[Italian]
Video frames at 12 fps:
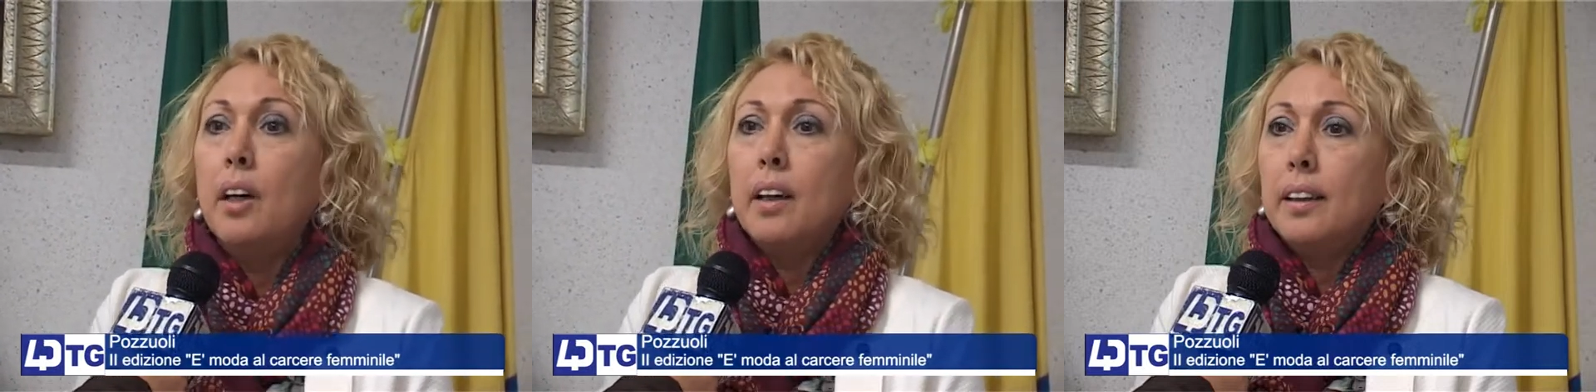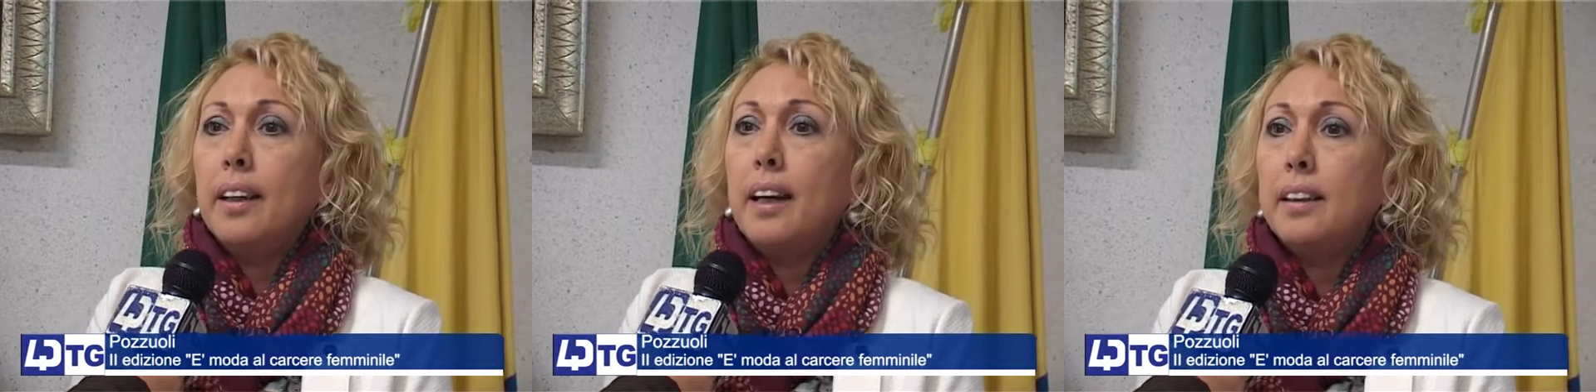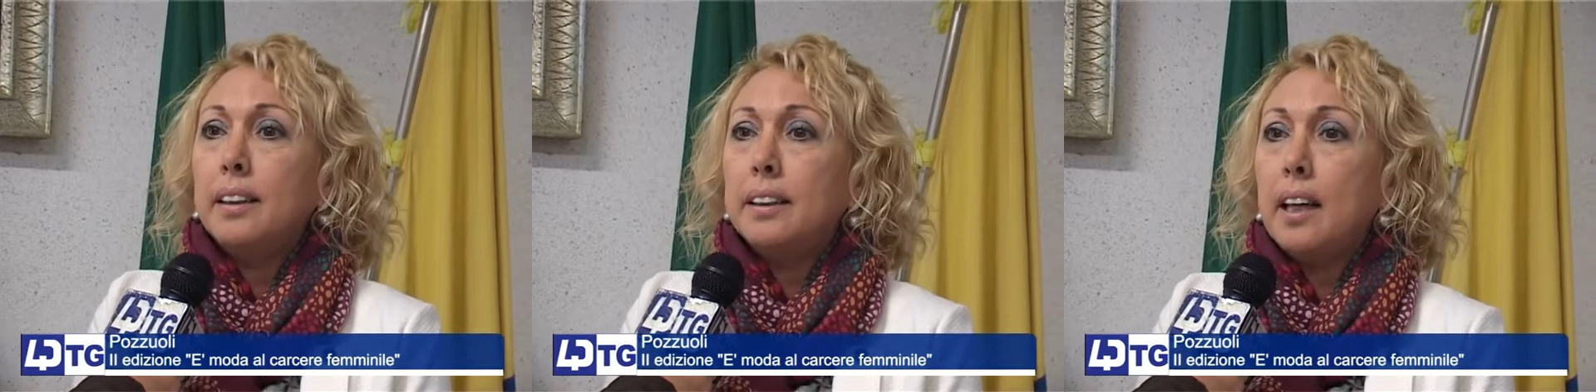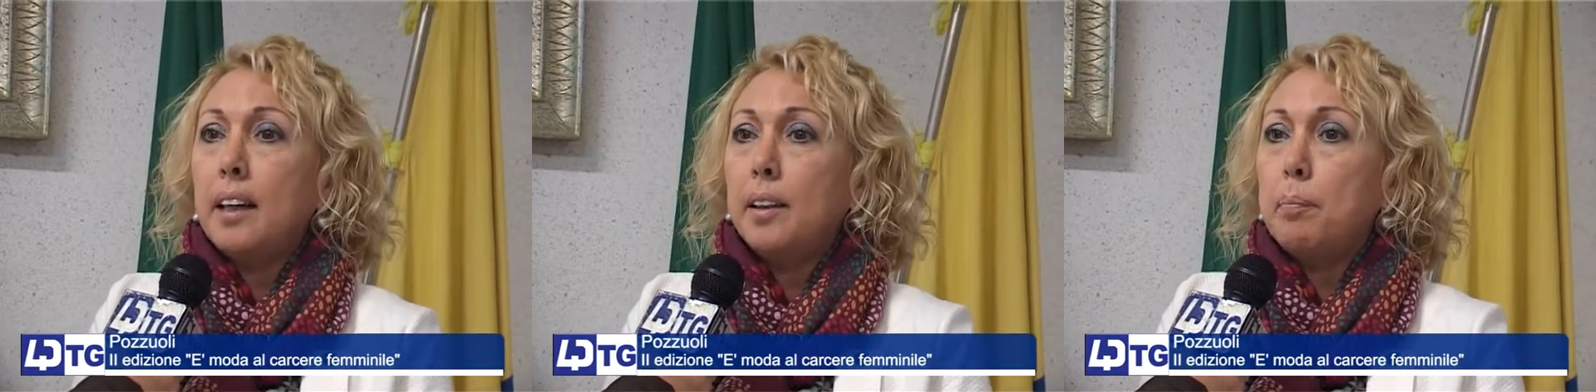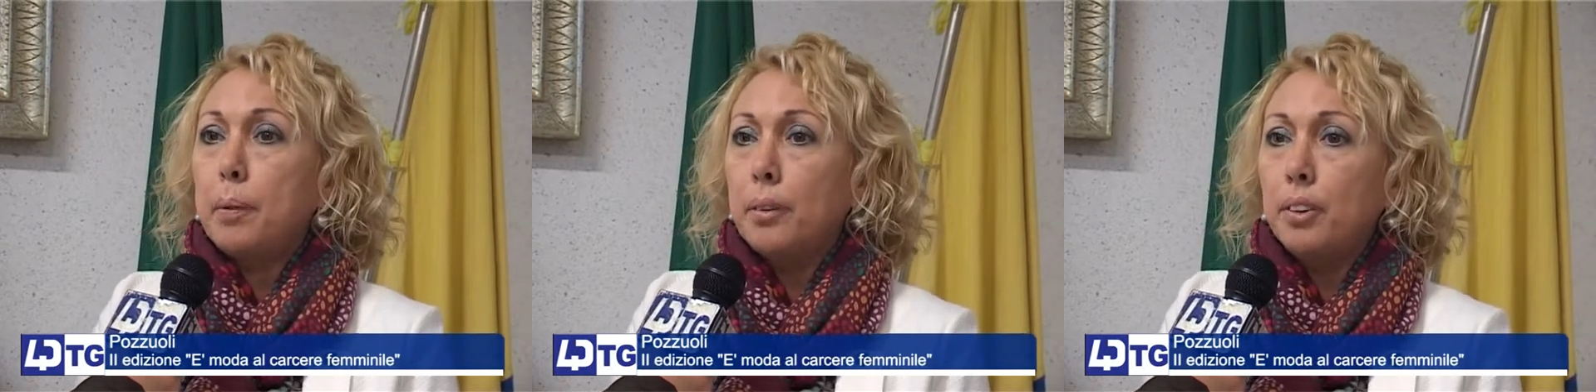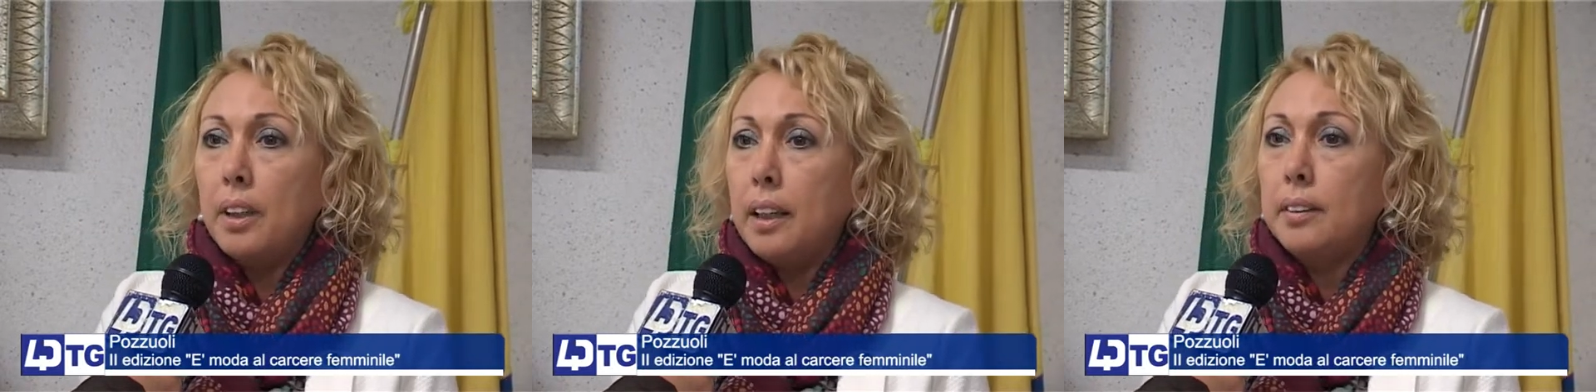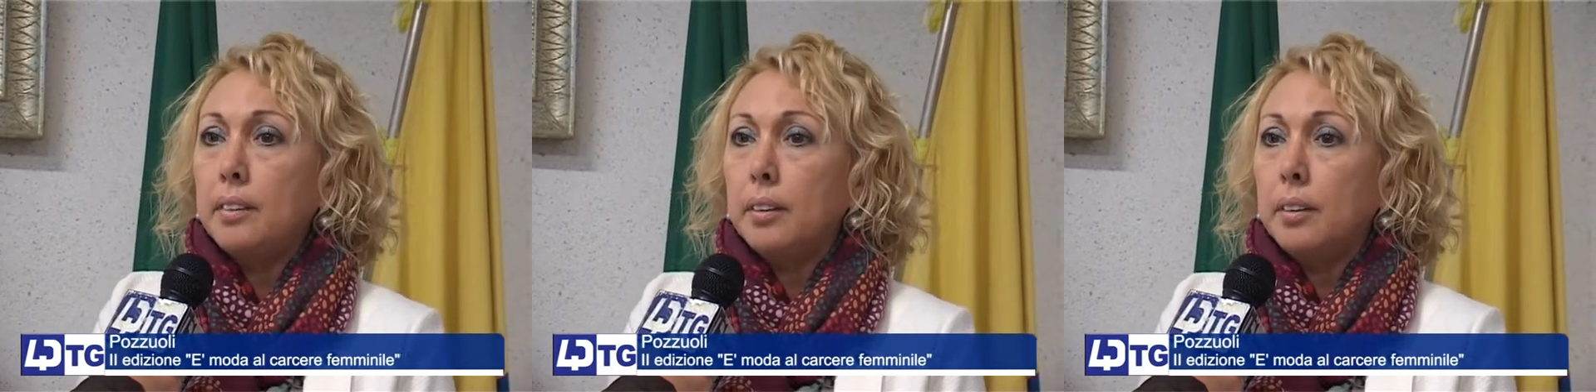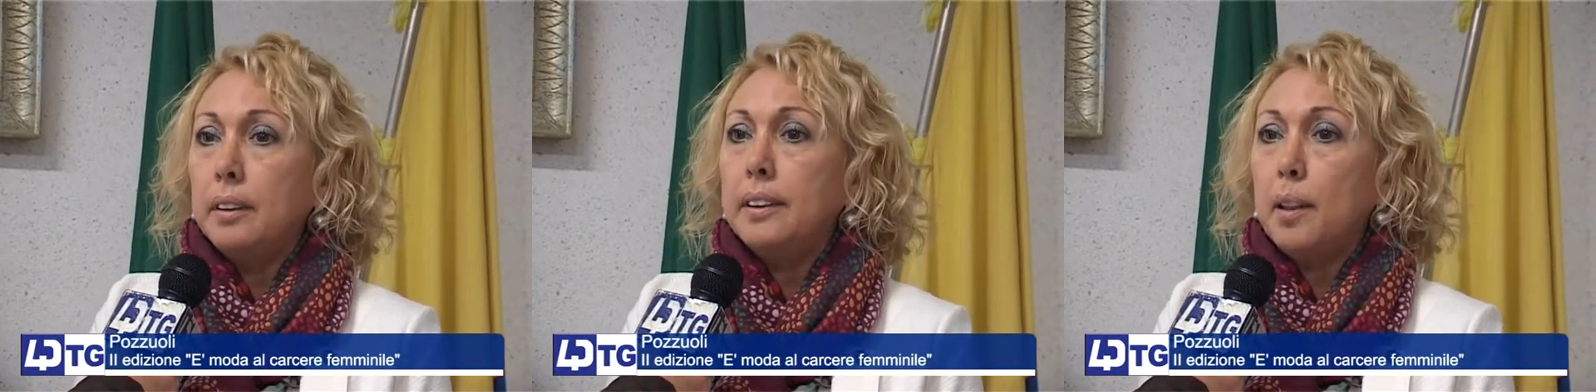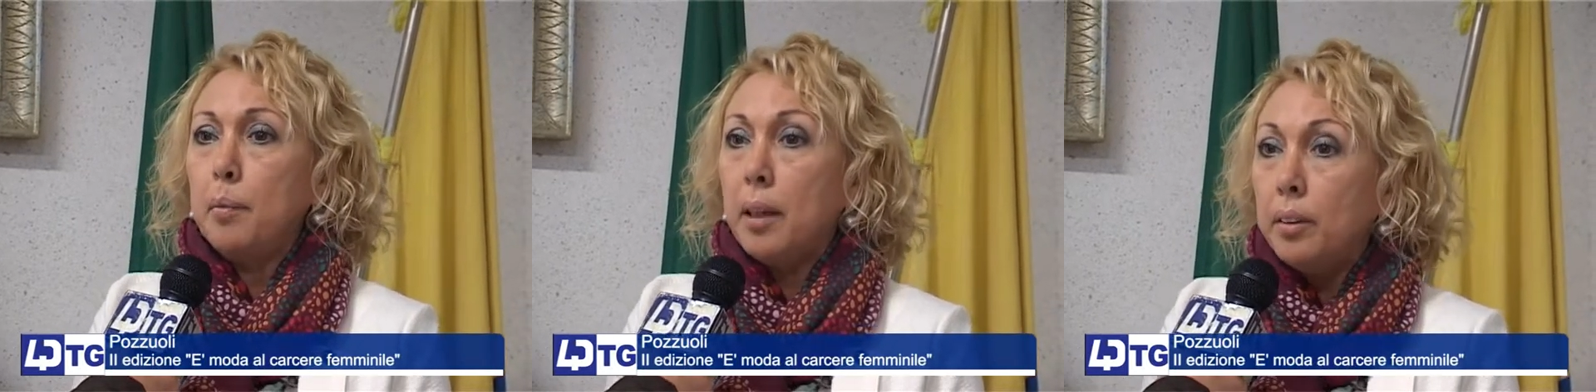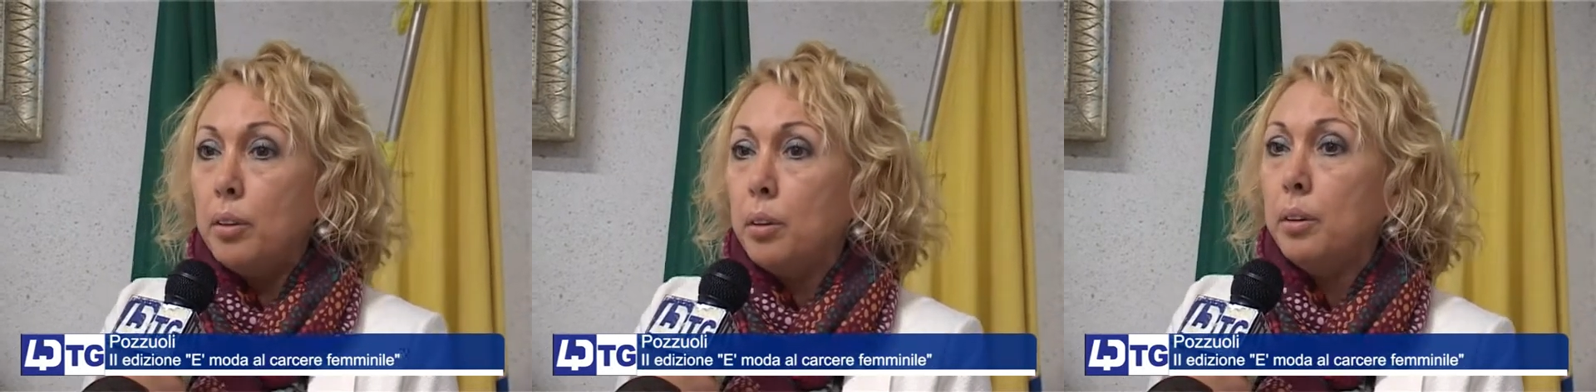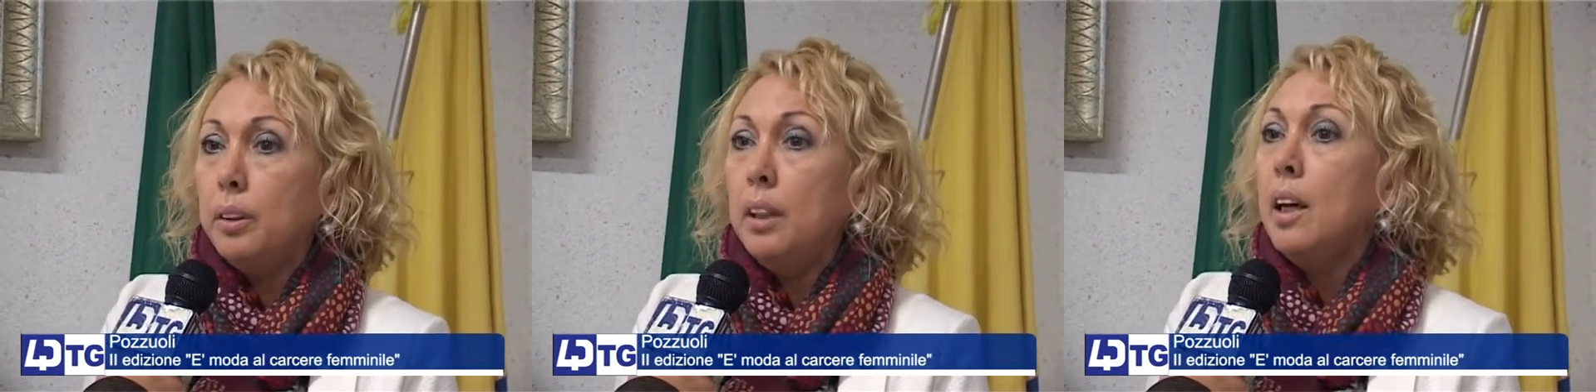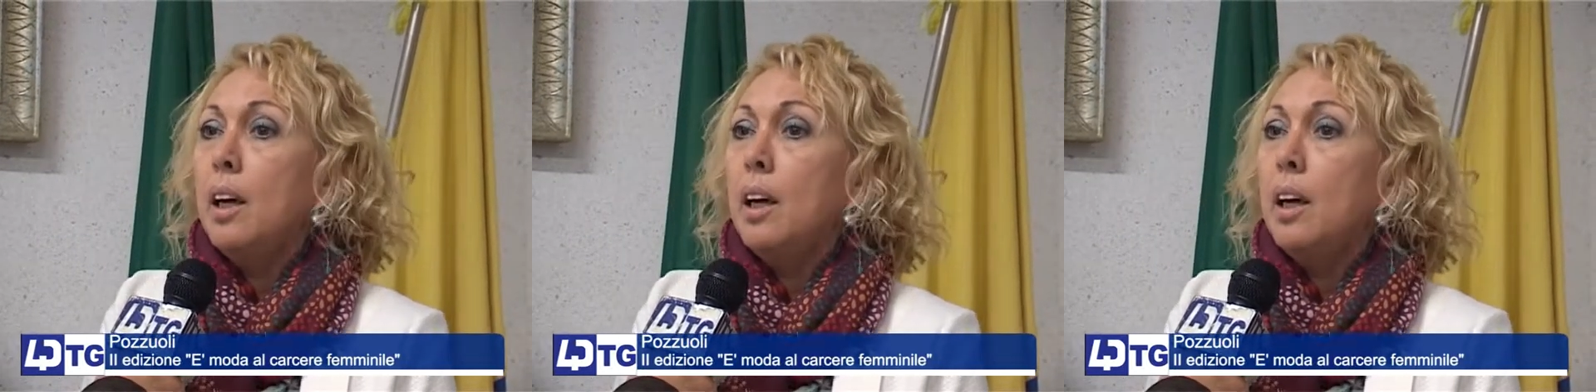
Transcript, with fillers: realizzare il progetto insieme a noi.